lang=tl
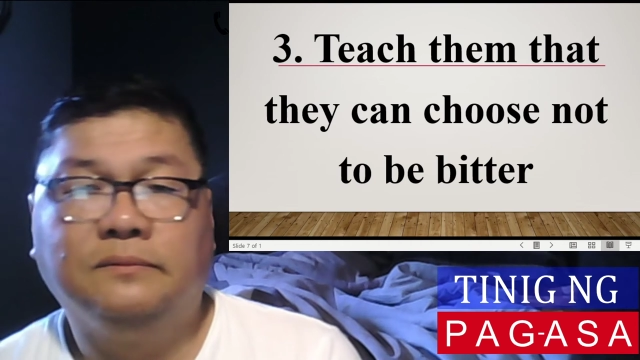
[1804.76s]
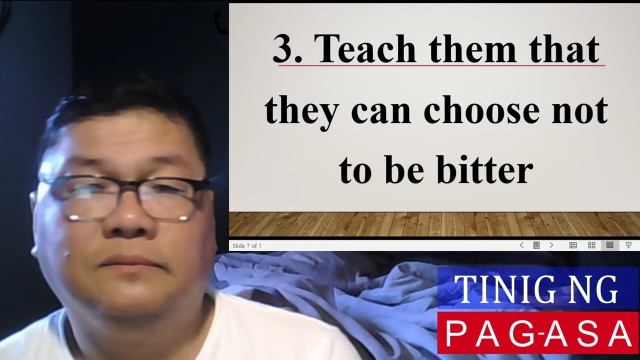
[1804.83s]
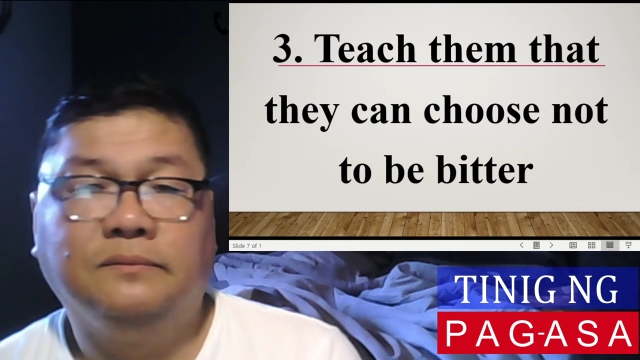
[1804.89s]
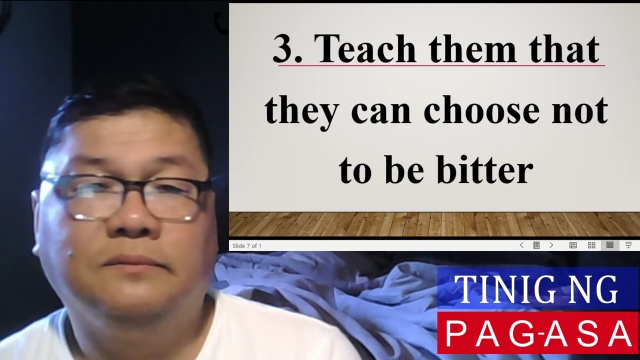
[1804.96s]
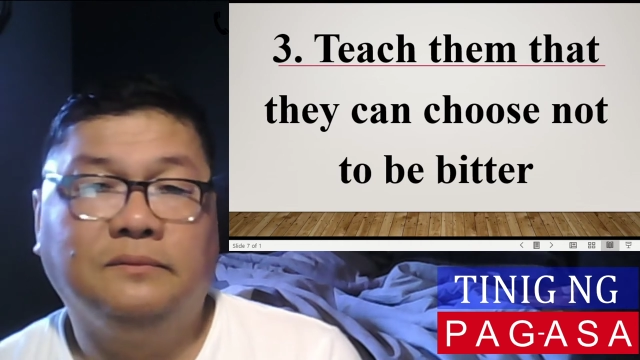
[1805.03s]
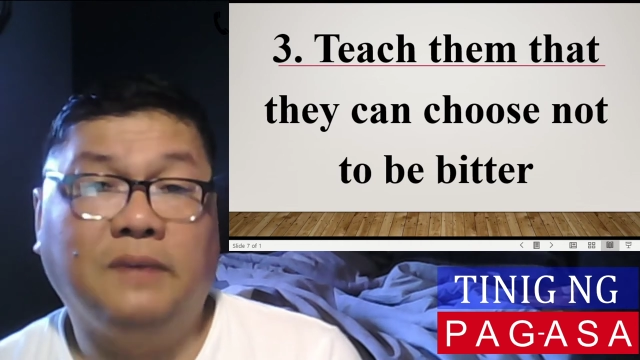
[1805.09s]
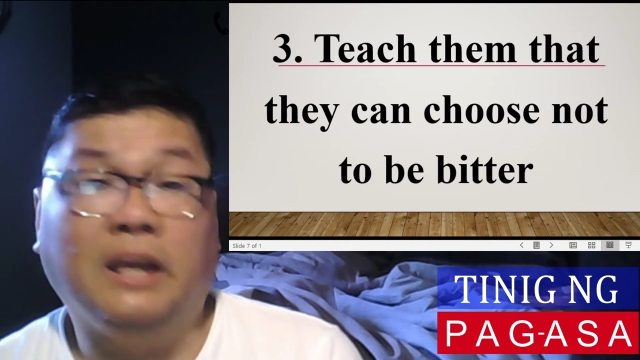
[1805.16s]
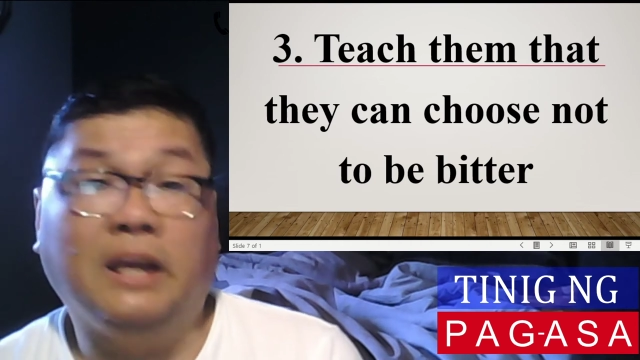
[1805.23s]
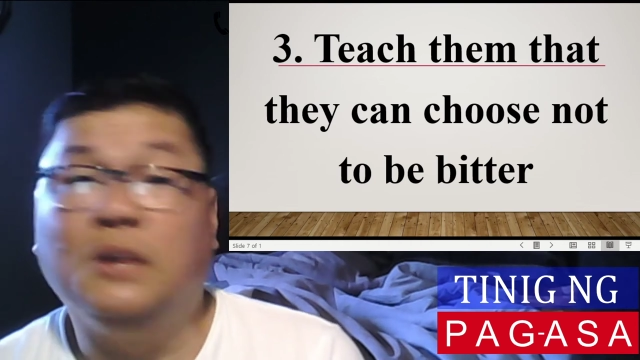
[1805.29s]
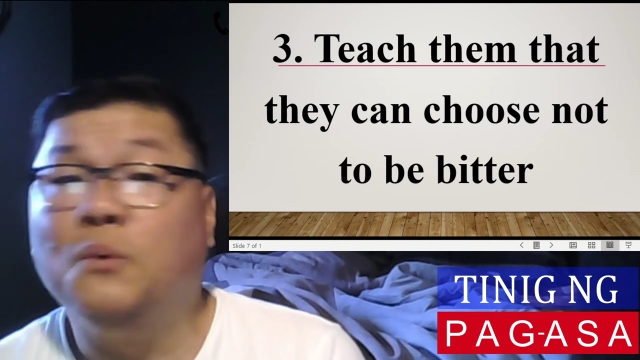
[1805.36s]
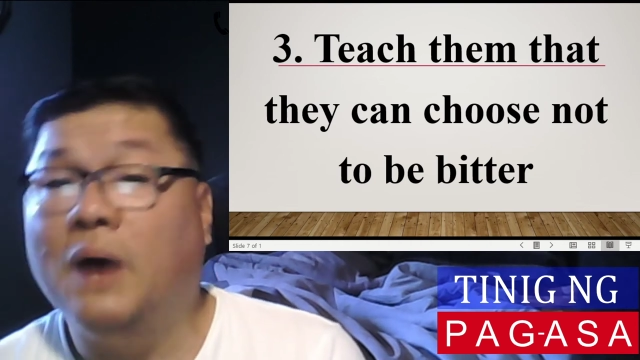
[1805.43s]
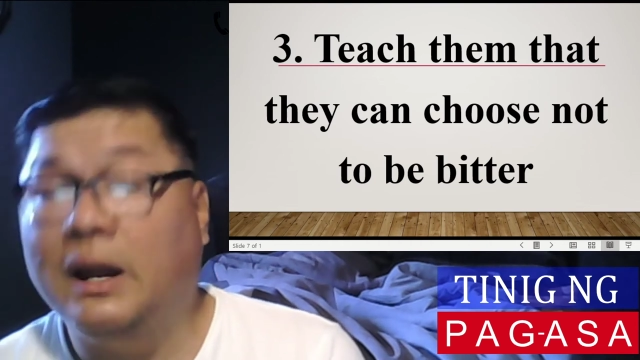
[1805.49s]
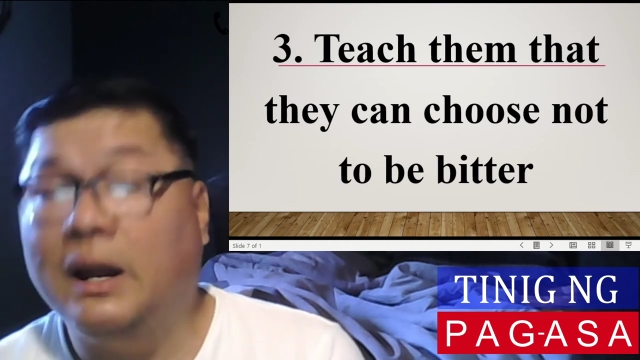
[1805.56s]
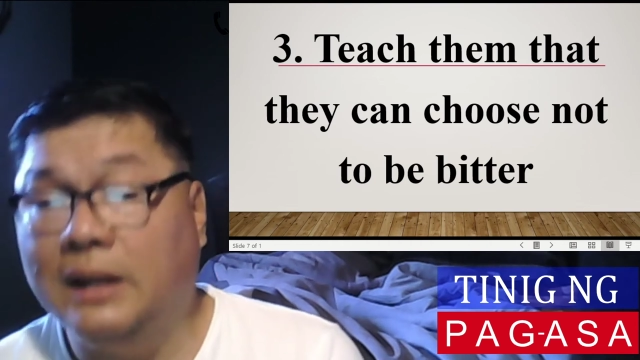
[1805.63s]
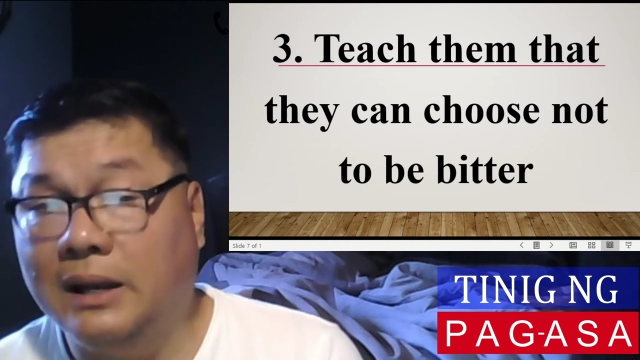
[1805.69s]
na
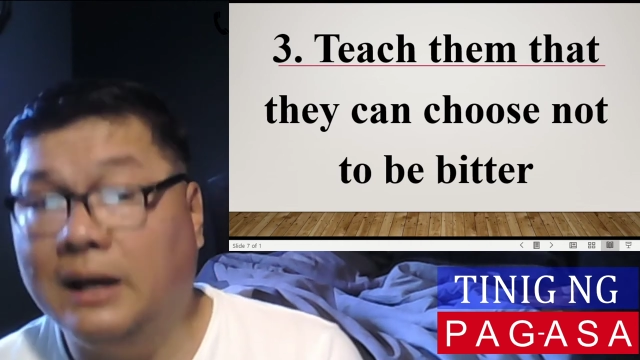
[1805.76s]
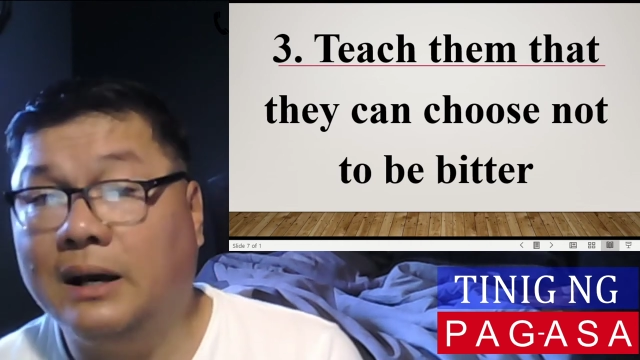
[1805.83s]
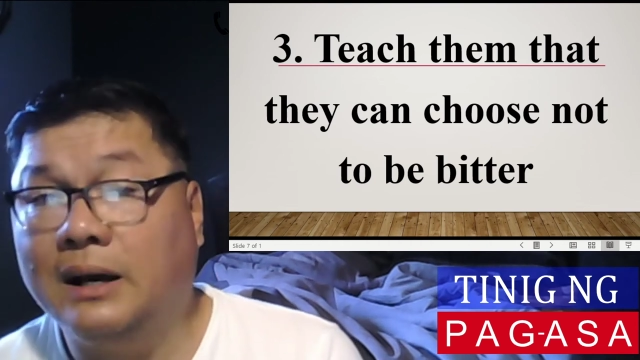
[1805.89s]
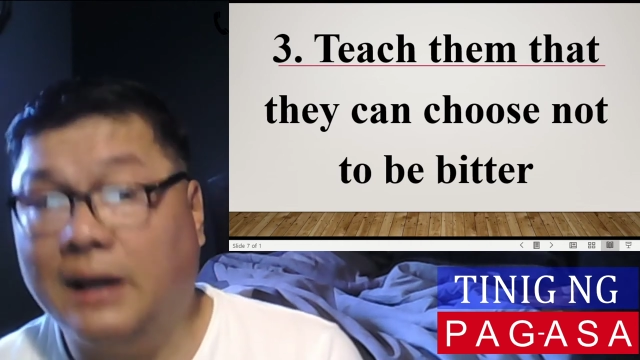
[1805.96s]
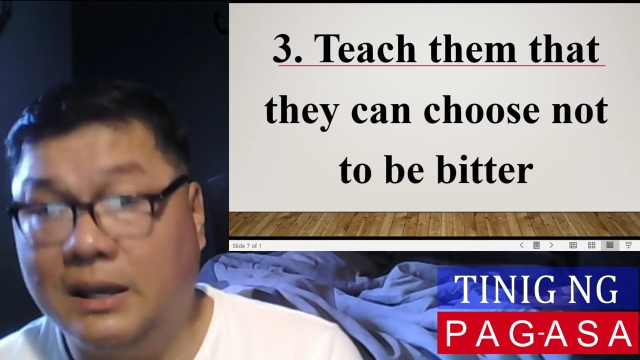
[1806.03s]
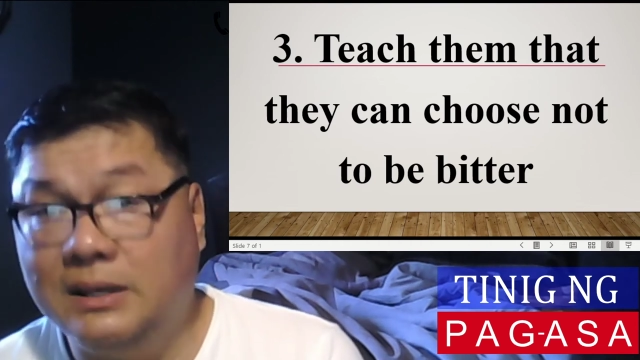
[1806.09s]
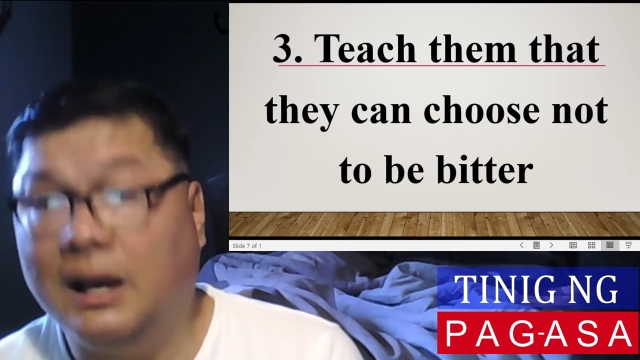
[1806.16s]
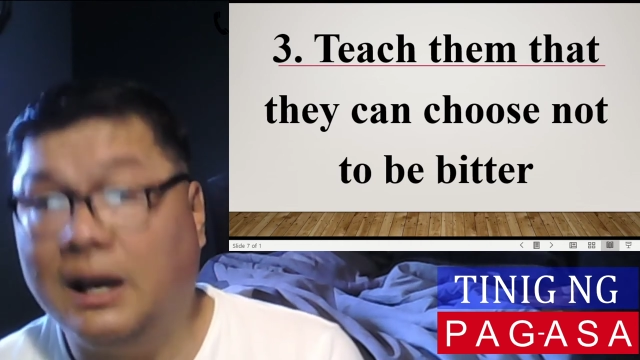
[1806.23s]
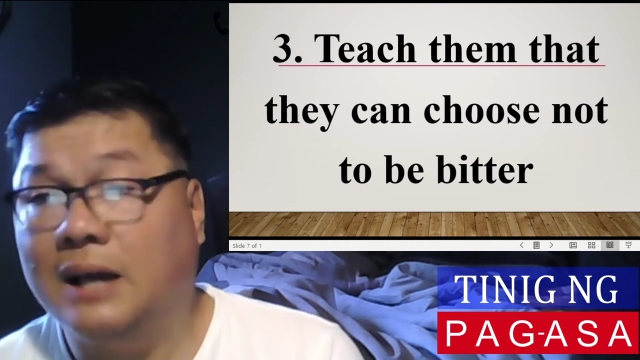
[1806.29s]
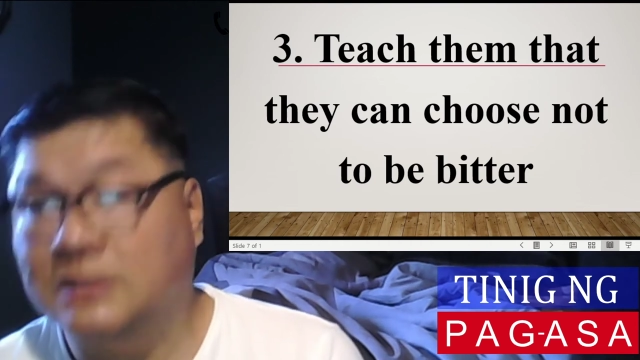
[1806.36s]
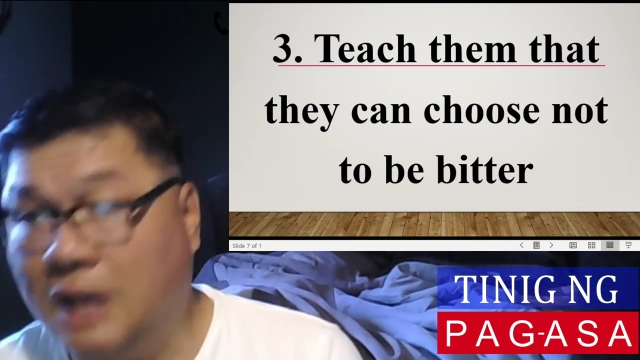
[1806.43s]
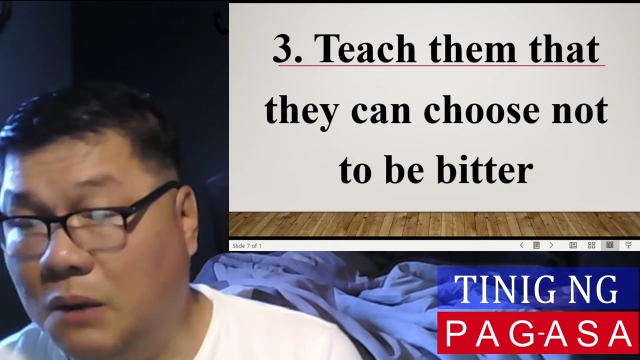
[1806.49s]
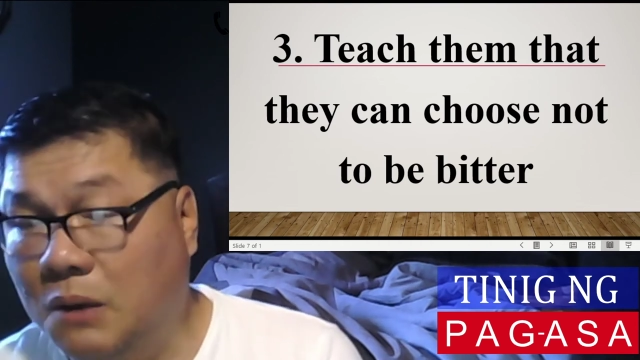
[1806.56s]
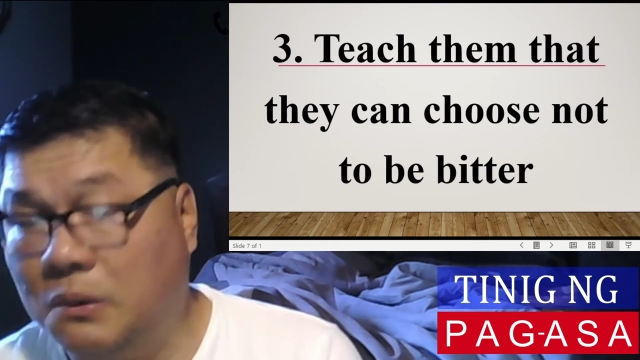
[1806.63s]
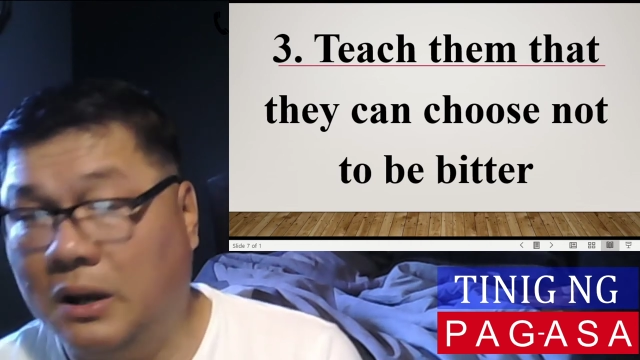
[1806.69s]
iniwanan ng kanyang
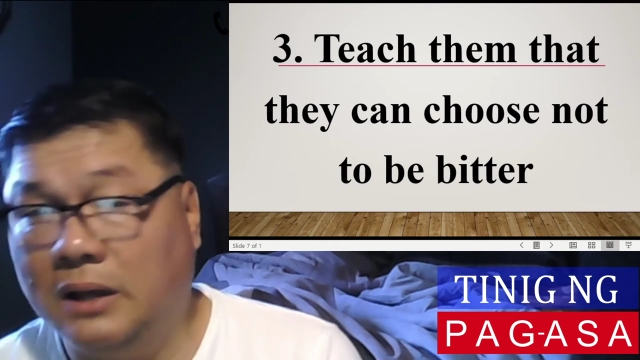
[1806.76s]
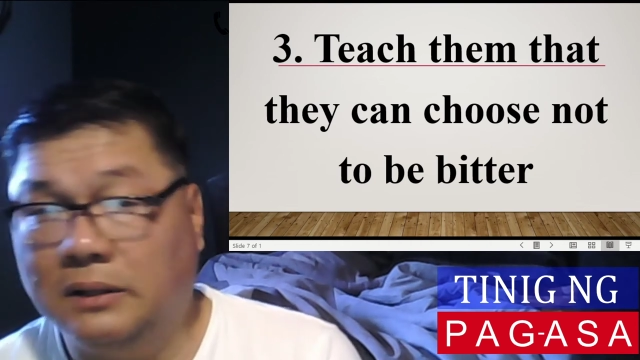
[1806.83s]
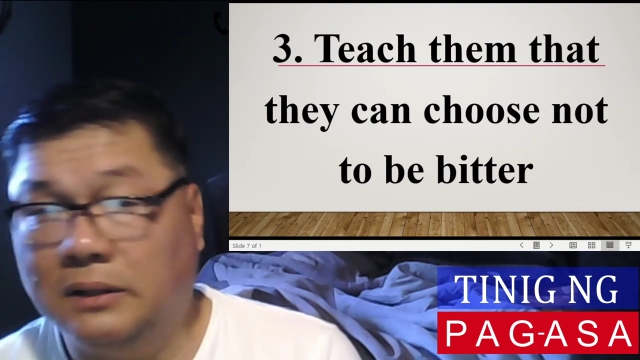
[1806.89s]
asawa